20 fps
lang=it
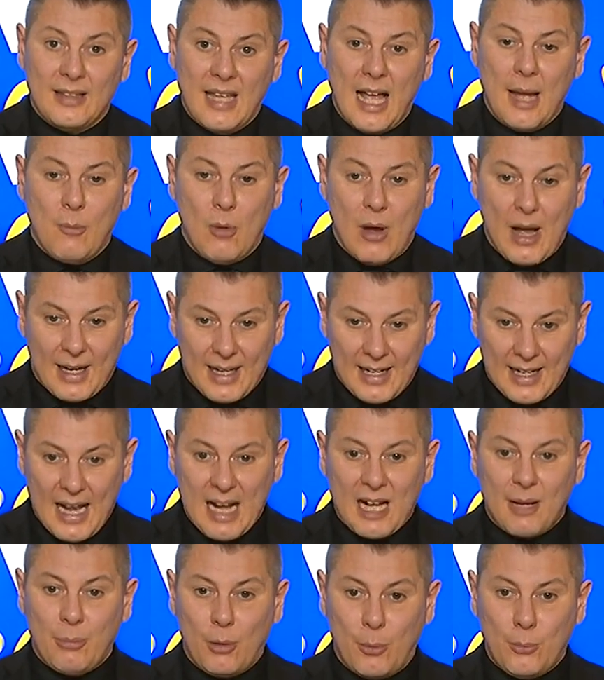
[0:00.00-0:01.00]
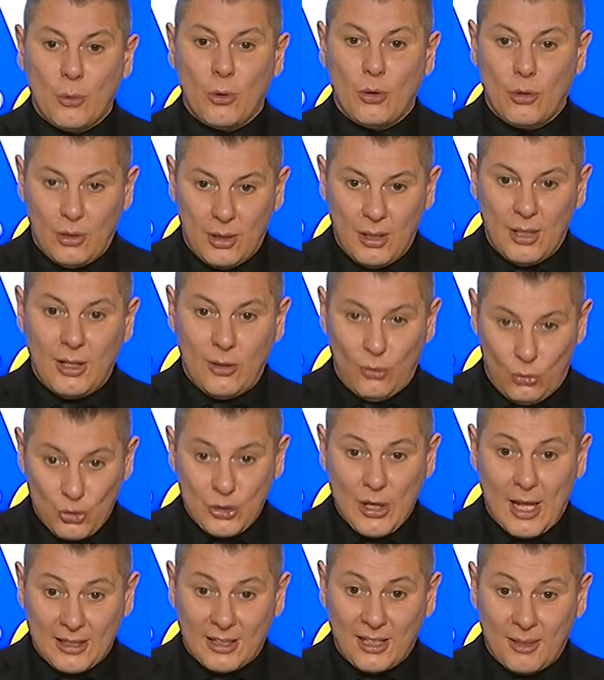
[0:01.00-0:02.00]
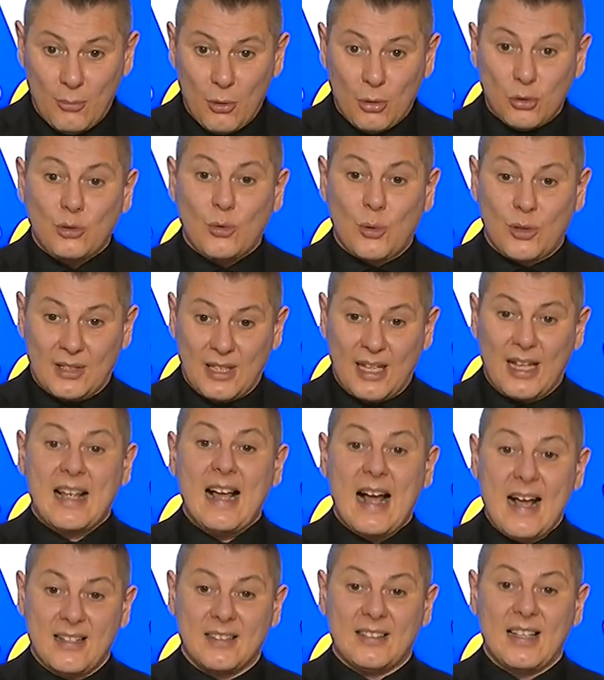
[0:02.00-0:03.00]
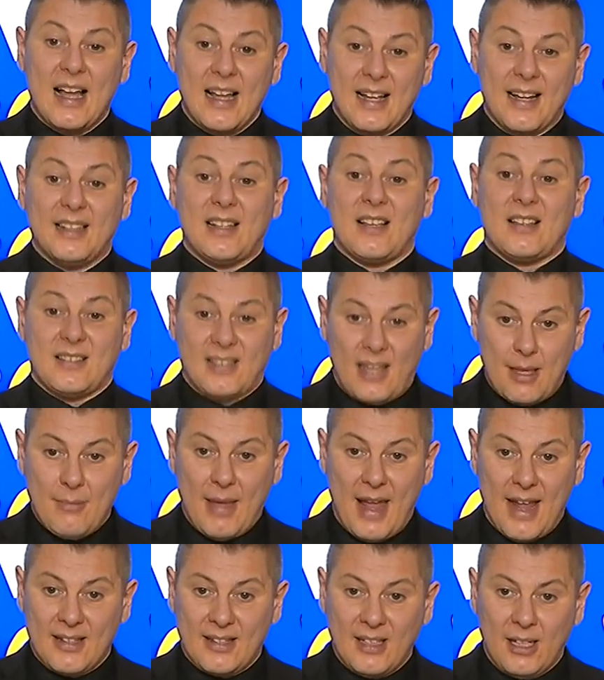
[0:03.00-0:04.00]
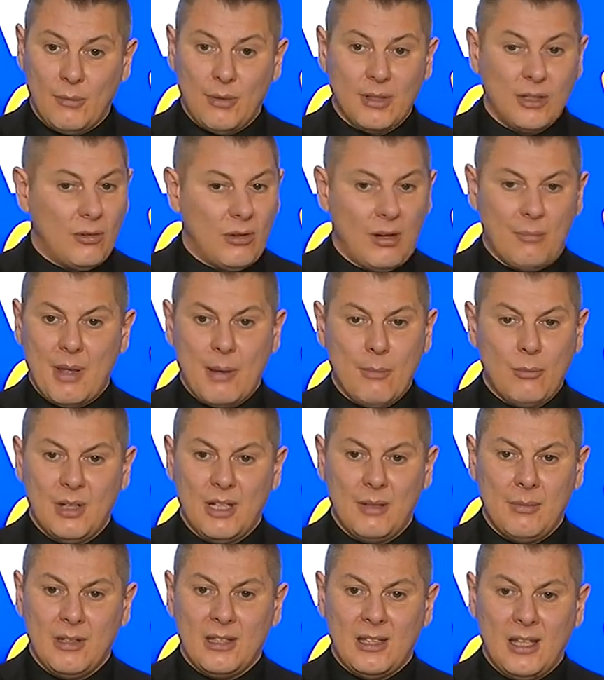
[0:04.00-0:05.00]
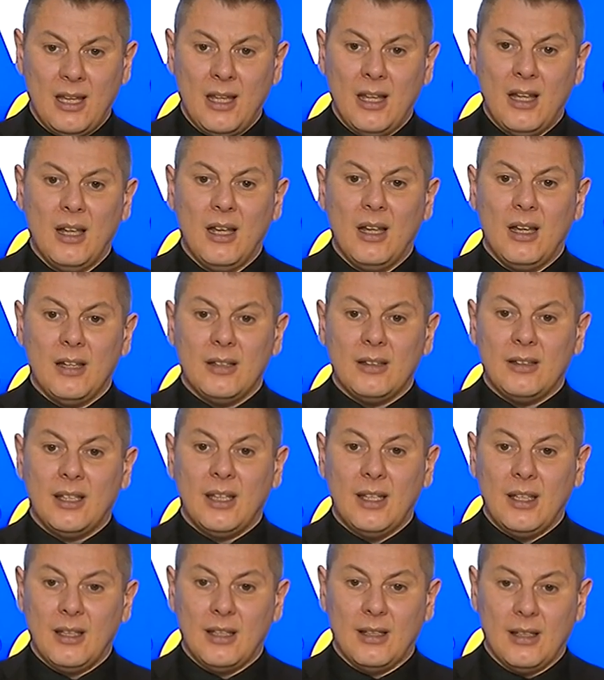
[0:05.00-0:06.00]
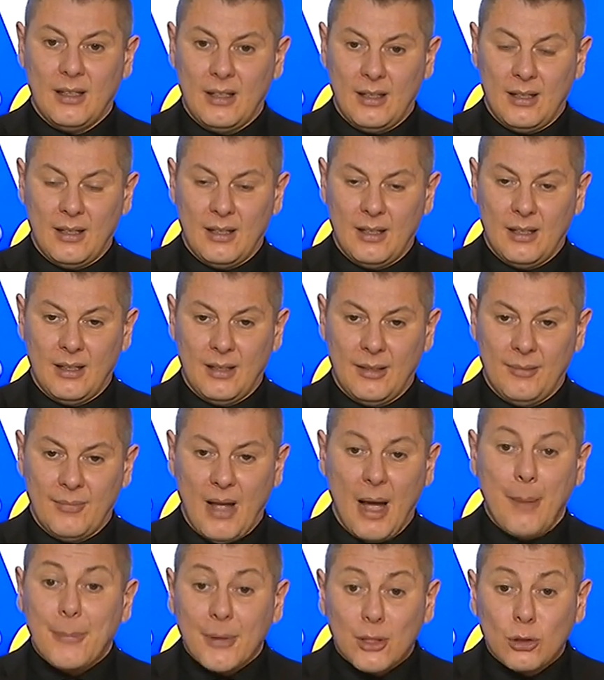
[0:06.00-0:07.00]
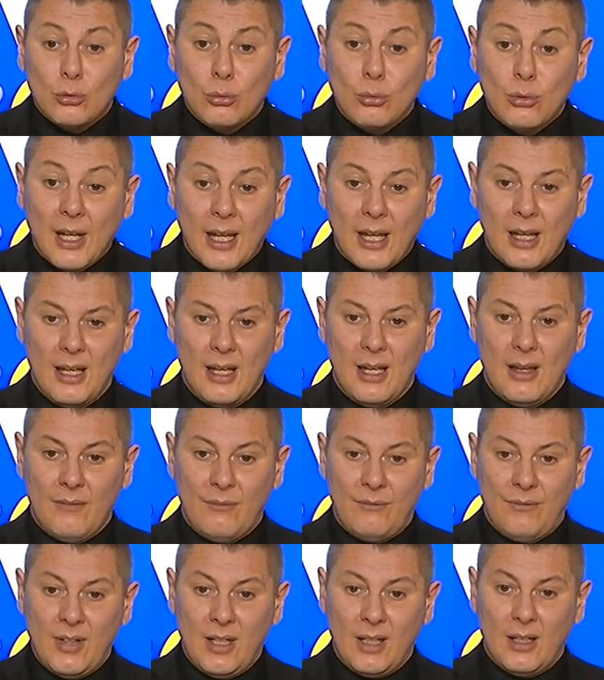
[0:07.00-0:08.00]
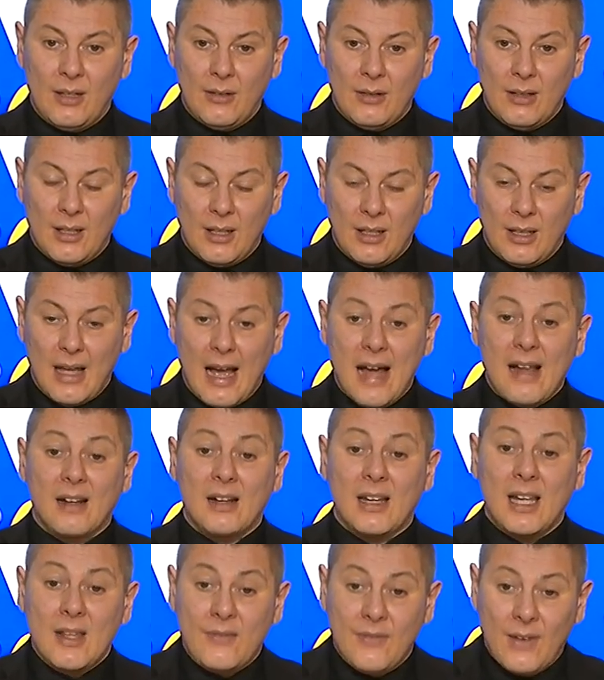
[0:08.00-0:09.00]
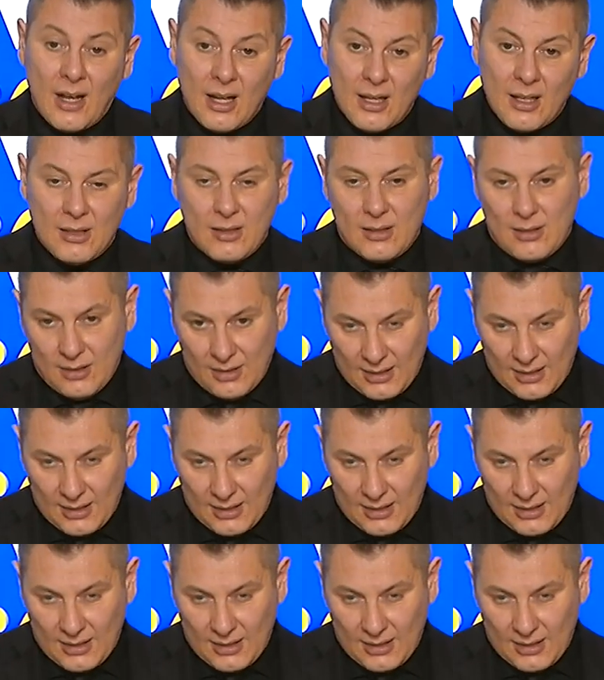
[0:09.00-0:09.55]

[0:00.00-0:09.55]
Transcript: andiamo a creare proprio lo shutterbox, questa cassa anche da 6 metri, quindi non abbiamo limiti di eh, aperture, vi eh, arriva